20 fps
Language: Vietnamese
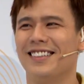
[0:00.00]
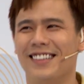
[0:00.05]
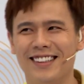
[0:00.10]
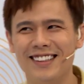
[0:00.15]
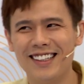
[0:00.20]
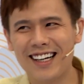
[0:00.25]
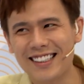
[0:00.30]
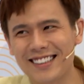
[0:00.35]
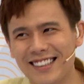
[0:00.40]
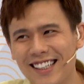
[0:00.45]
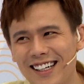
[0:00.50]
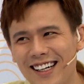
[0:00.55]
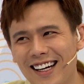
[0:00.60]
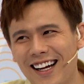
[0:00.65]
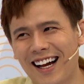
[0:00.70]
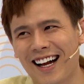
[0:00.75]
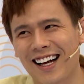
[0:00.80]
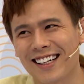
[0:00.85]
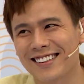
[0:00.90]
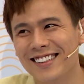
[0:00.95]
Tưởng ai xa
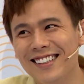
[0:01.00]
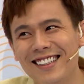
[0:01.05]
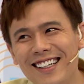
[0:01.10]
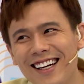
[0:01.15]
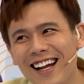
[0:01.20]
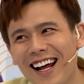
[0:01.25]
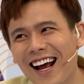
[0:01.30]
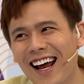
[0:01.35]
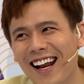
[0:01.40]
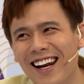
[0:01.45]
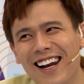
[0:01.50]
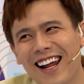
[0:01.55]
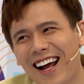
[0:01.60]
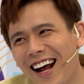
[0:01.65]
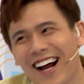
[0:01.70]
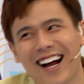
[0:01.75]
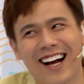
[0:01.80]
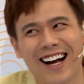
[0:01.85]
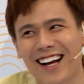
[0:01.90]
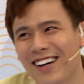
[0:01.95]
lạ chính là
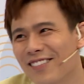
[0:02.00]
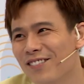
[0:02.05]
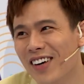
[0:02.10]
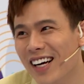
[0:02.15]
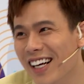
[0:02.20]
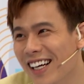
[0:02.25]
là anh